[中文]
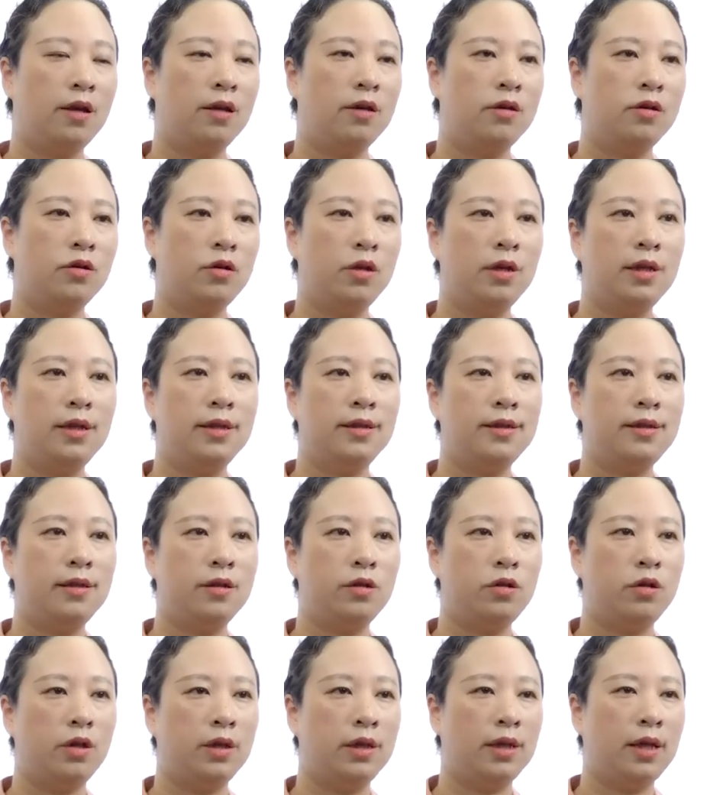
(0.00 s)
追忆似
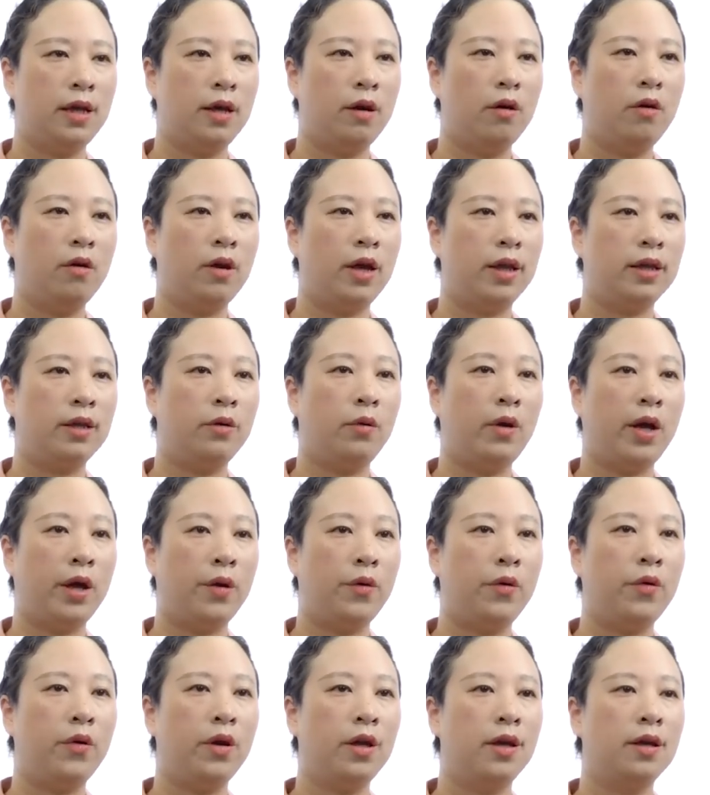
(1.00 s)
水年华的晚
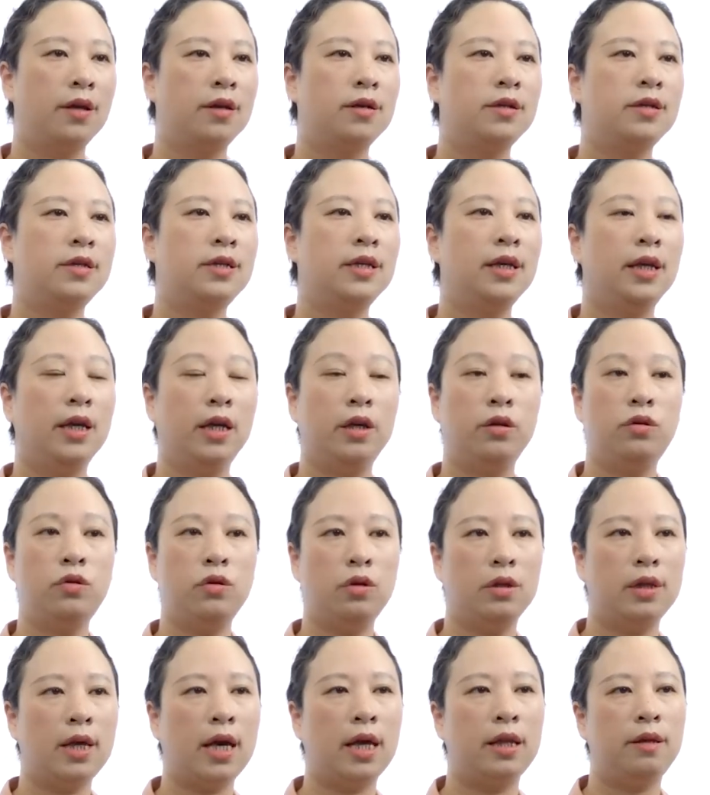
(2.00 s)
会是一个
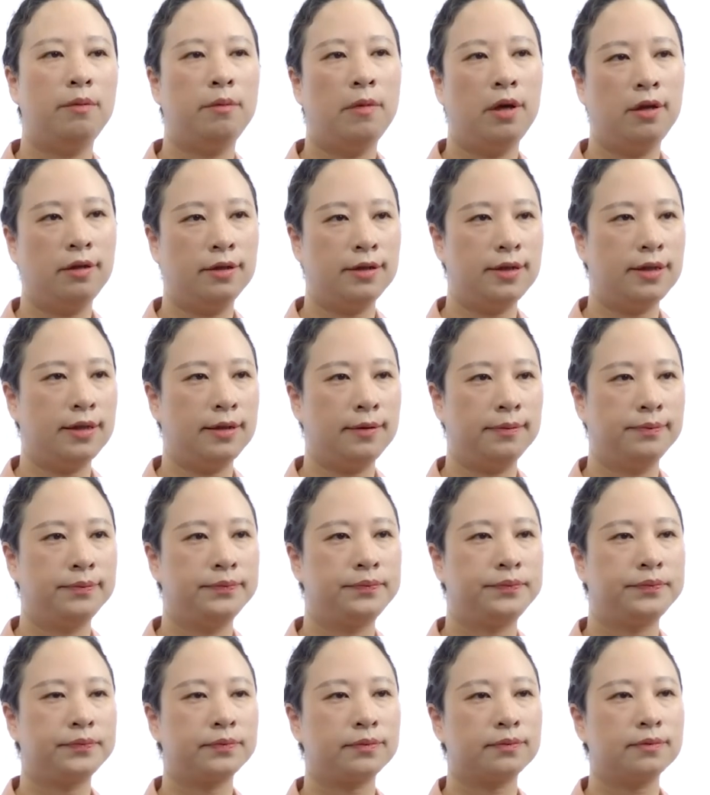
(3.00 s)
巨大的梦境，
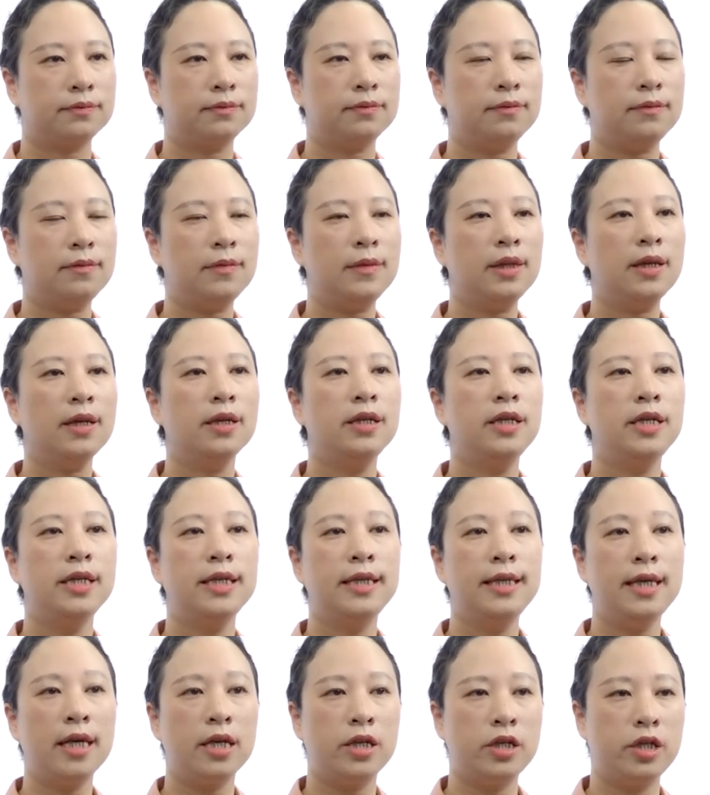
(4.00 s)
是
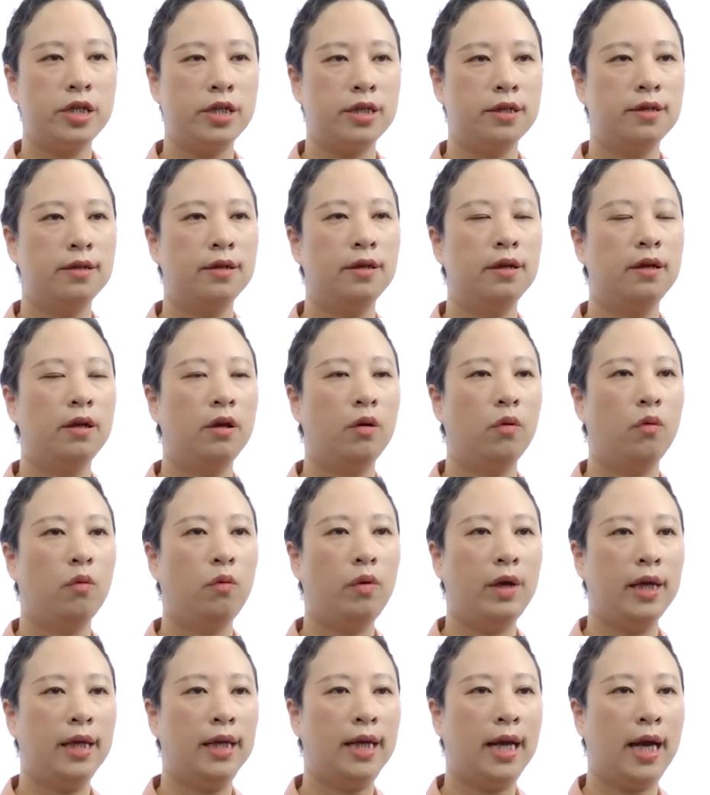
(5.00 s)
现实、
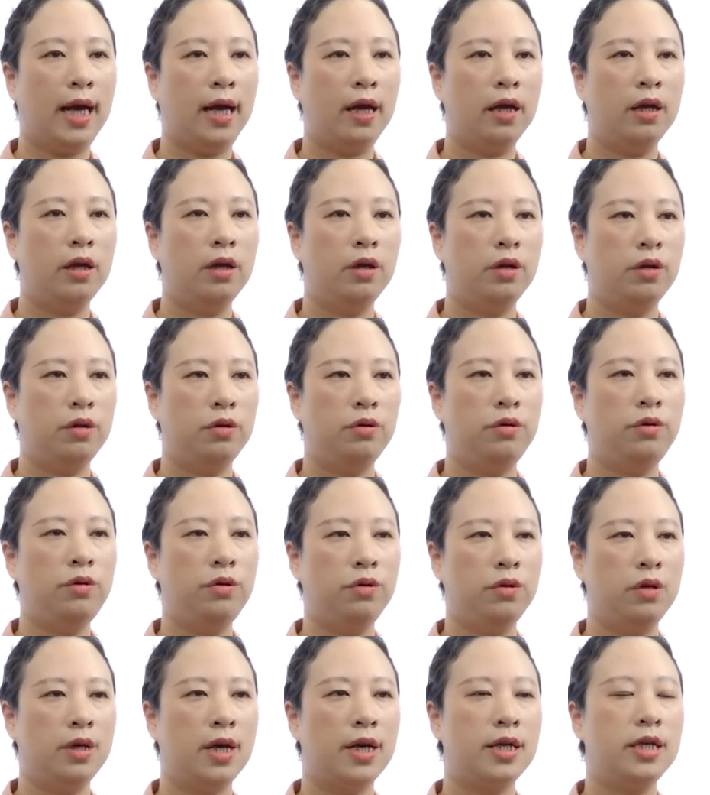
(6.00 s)
未来。与
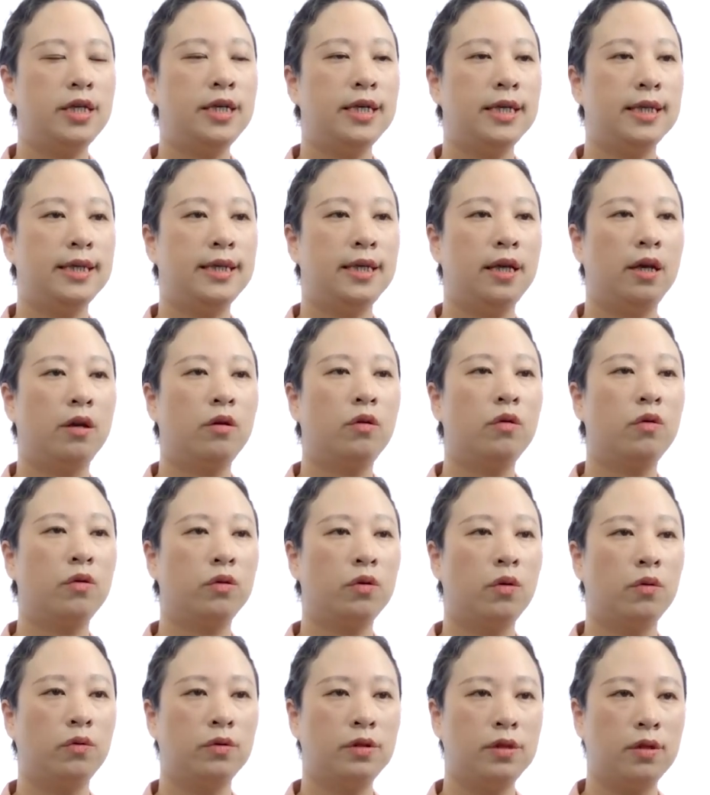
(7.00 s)
语言世界共
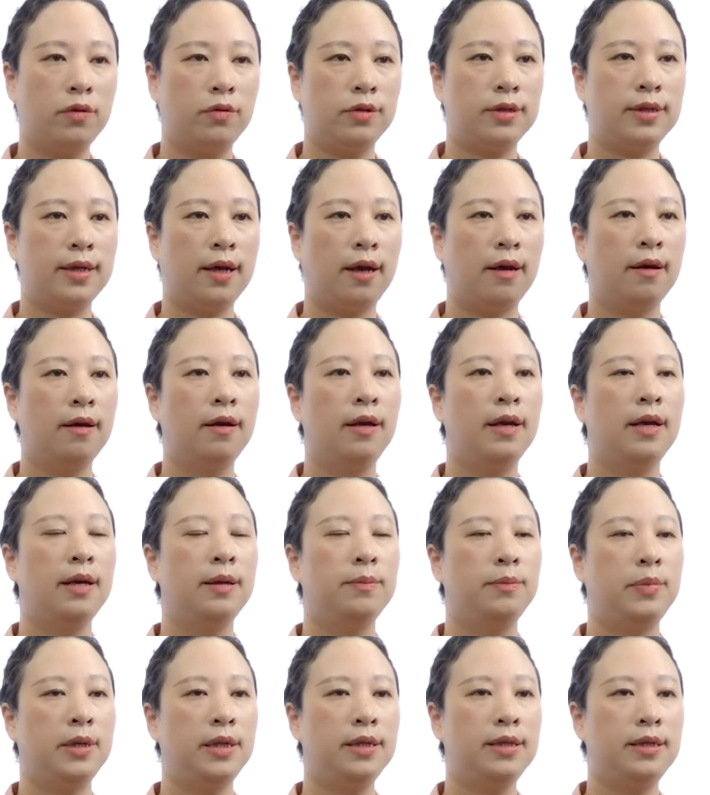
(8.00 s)
同奏响，
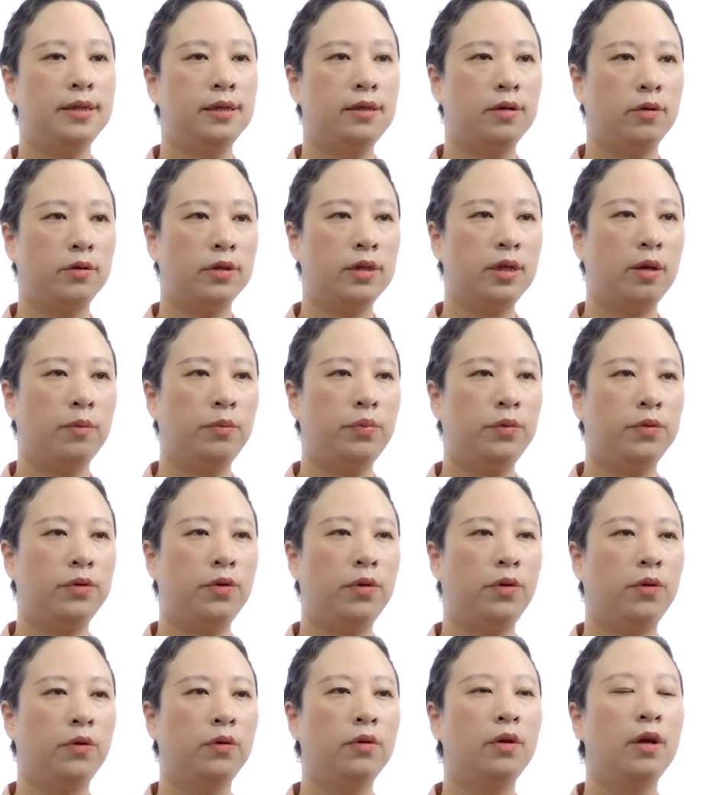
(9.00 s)
彼此走向不
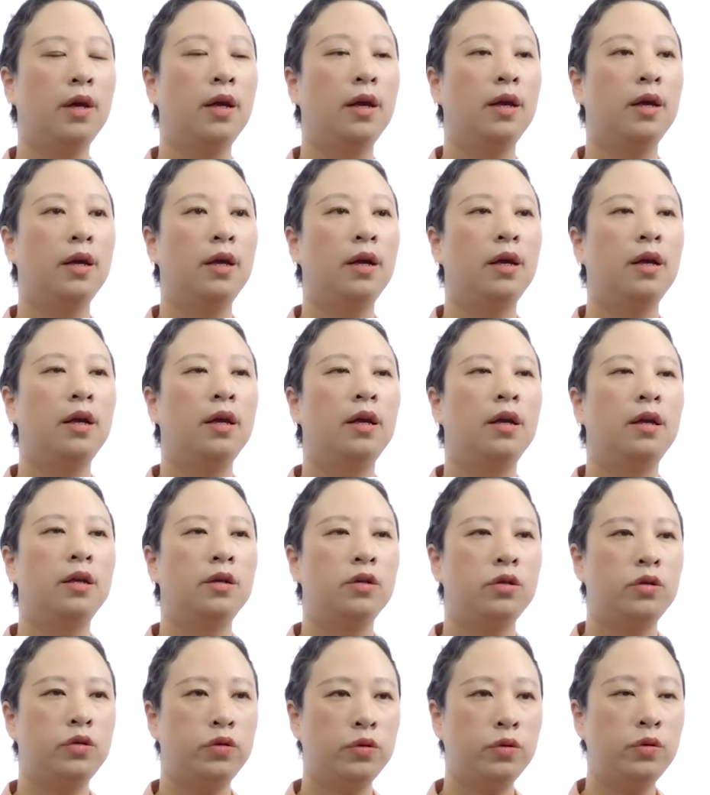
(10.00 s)
同，
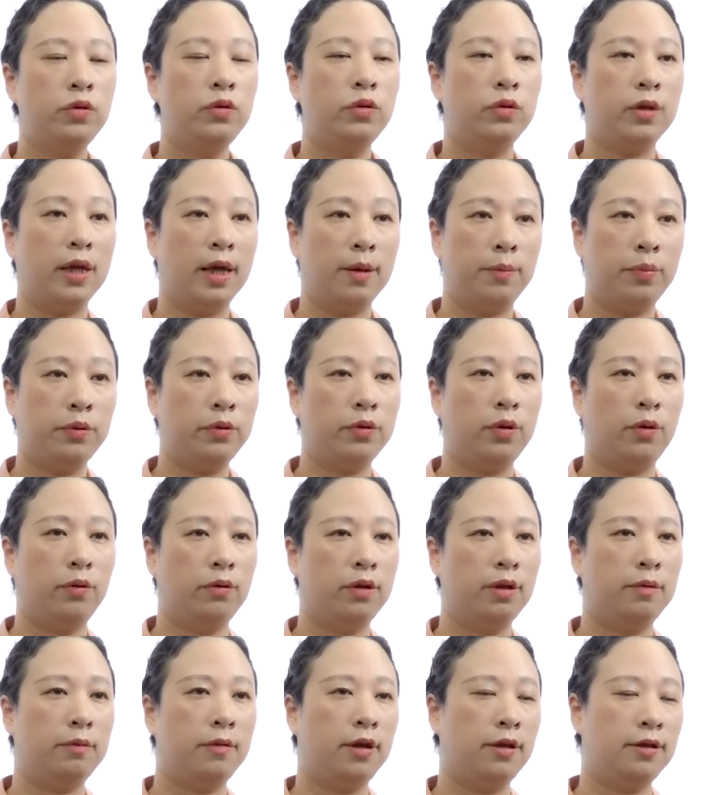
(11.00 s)
出路也不同
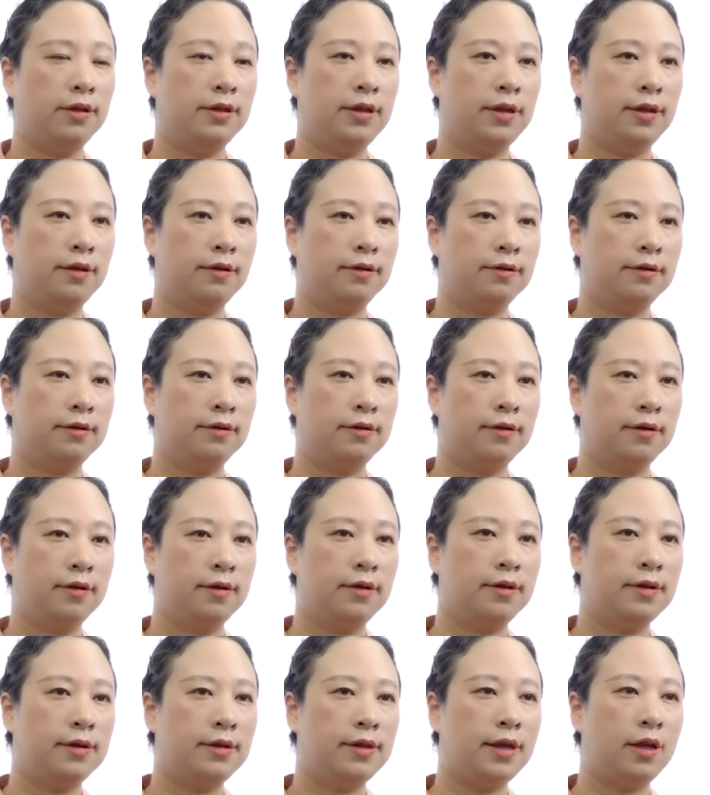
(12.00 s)
的梦境，
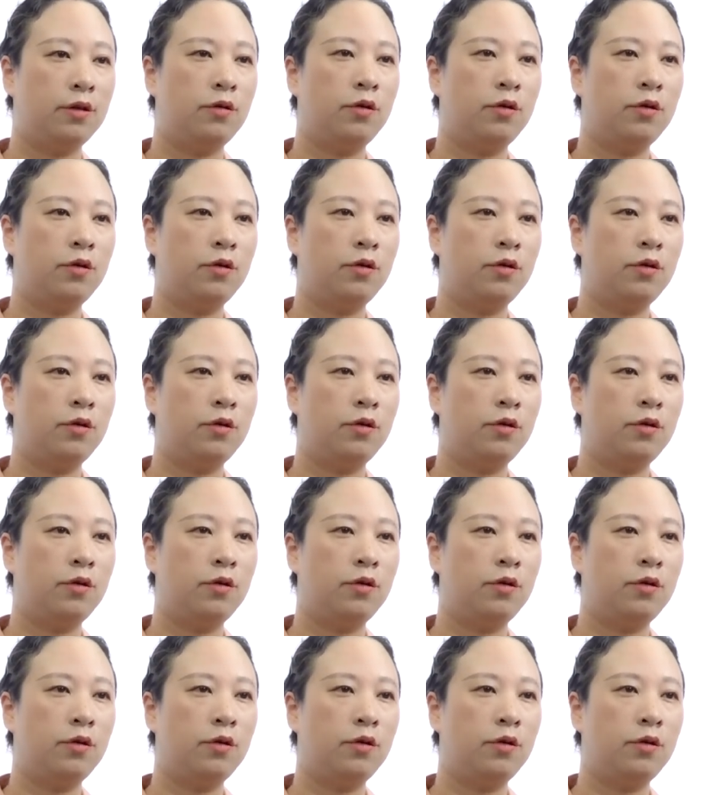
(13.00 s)
在